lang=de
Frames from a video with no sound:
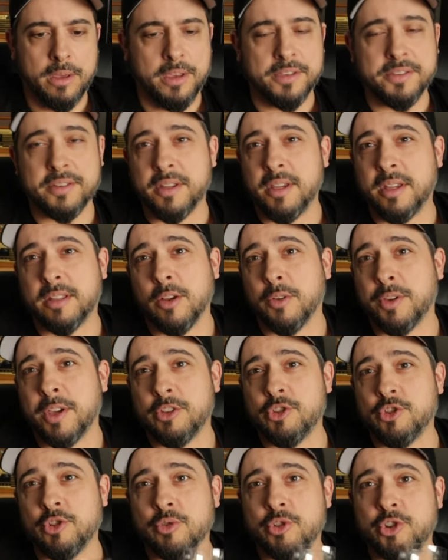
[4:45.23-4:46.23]
Es riecht auch
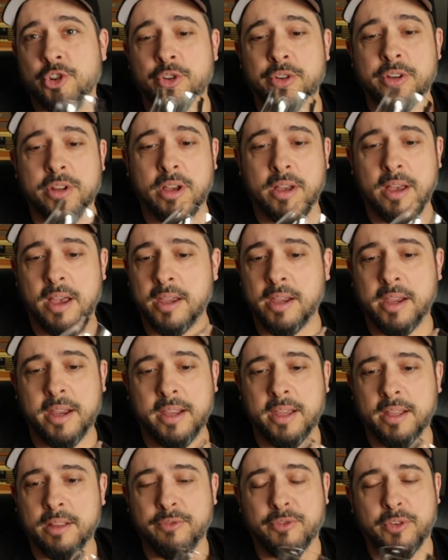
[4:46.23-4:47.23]
jetzt schon schön nach
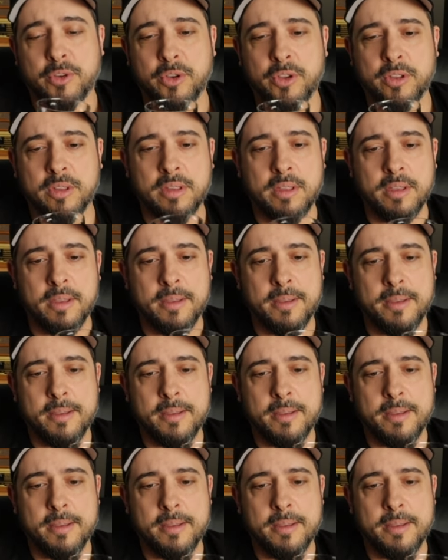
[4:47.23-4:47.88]
eingelegten Früchten.